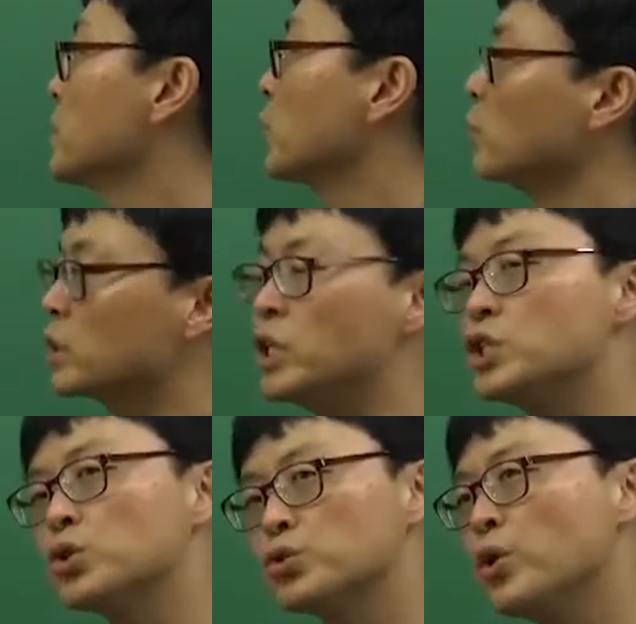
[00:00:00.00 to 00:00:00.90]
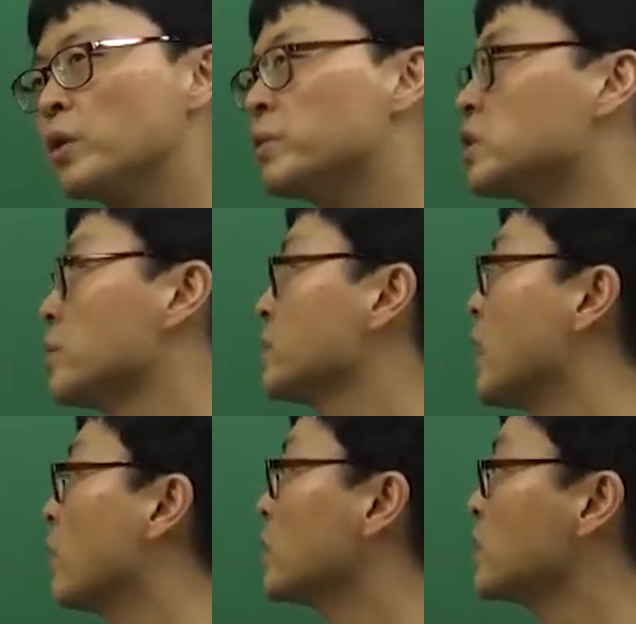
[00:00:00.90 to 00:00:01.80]
이제 또는 기초 수행 면접이
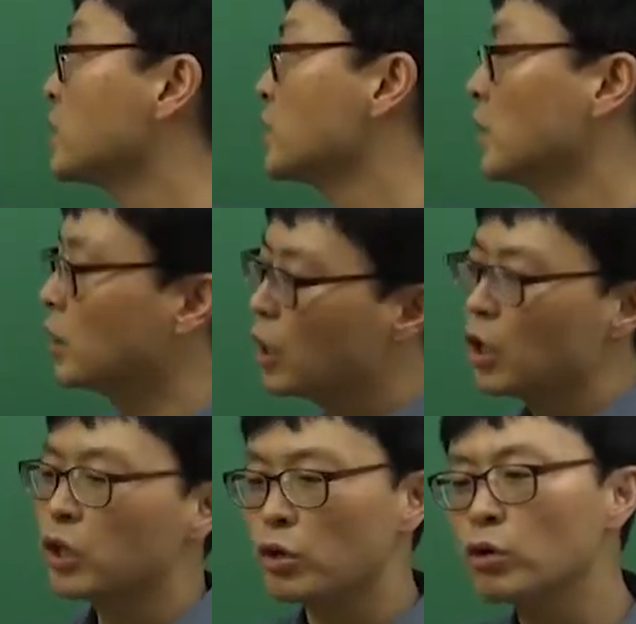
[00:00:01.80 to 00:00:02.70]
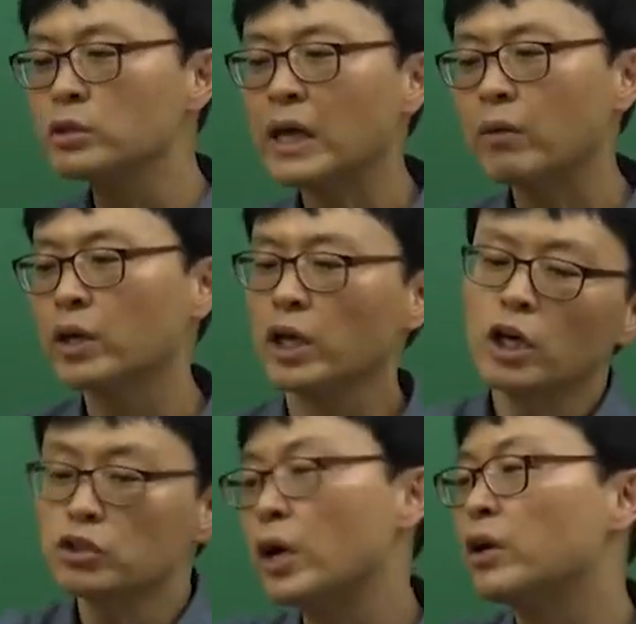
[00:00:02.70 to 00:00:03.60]
상황 제시형. 요런 상황이
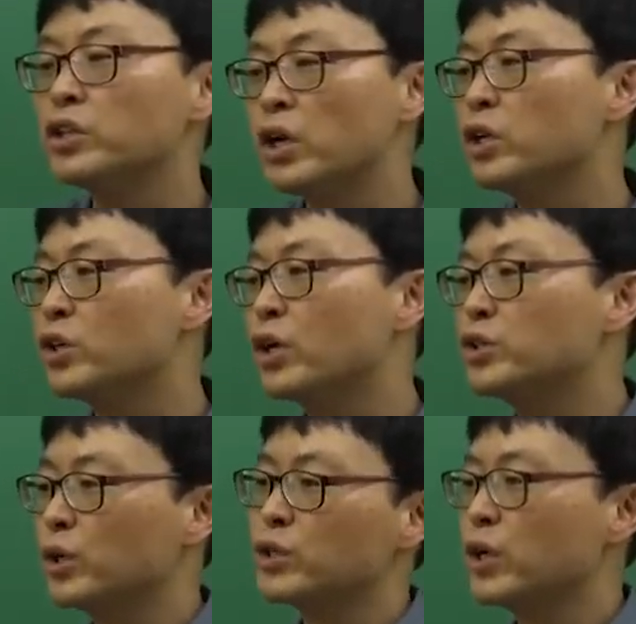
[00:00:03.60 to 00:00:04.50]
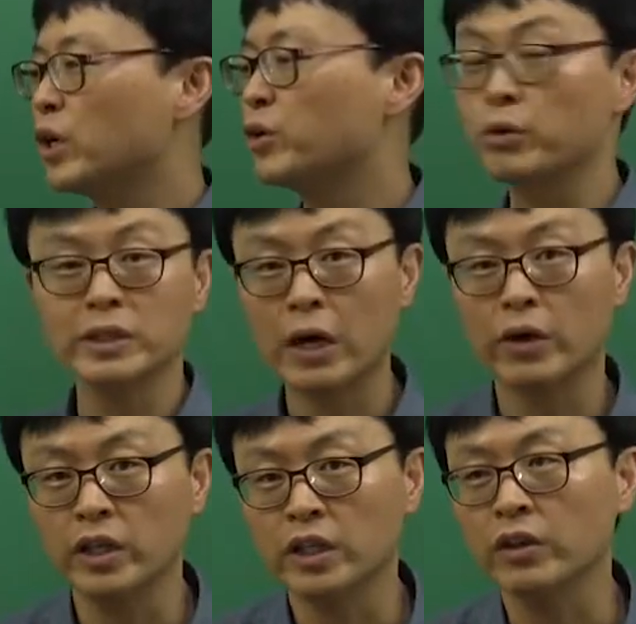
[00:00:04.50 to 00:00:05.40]
샬라 샬라 샬라 샬라 샬라 요런
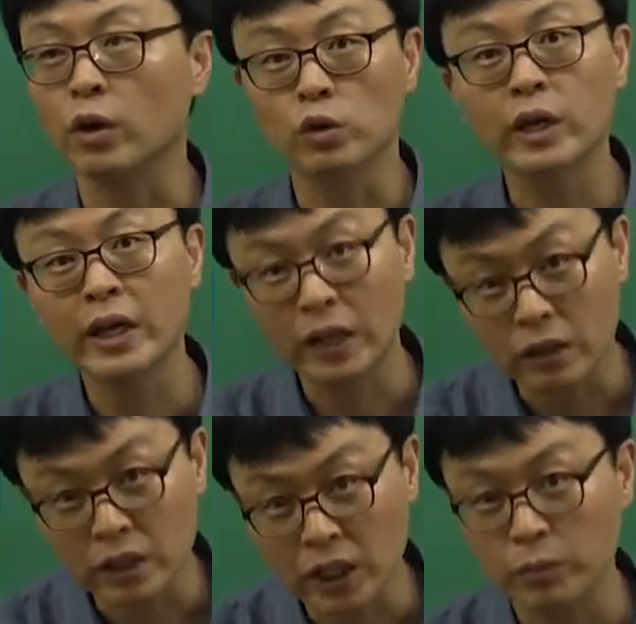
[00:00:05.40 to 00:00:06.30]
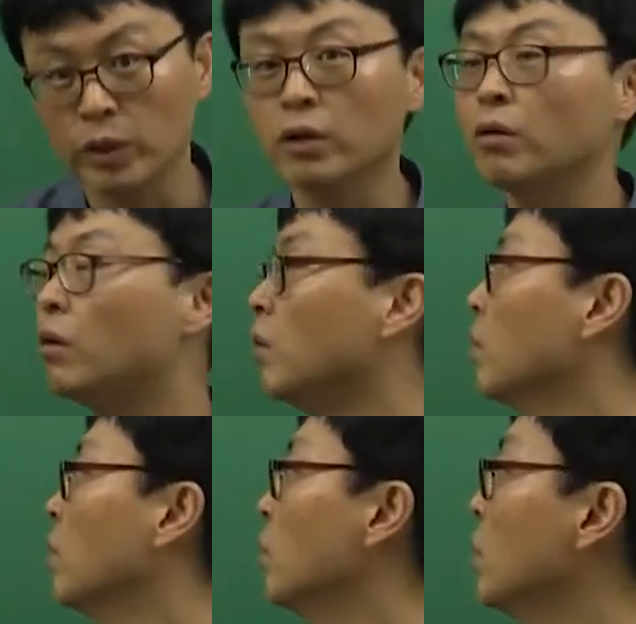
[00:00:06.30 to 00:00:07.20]
상황이 있는데 는 어떻게 할 거니? 뭐 이런
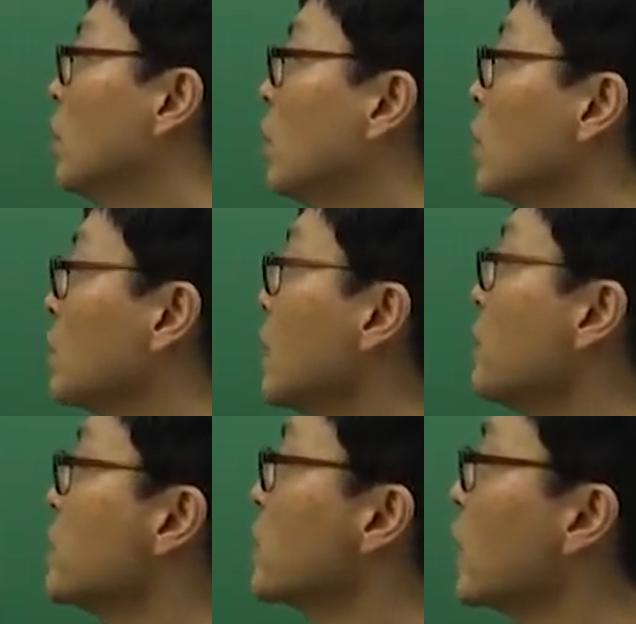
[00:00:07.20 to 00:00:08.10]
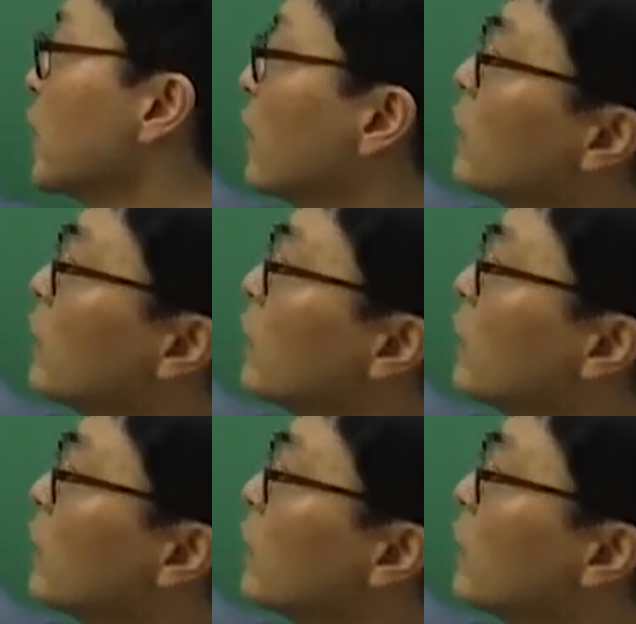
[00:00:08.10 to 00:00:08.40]
거. 그다음에 이제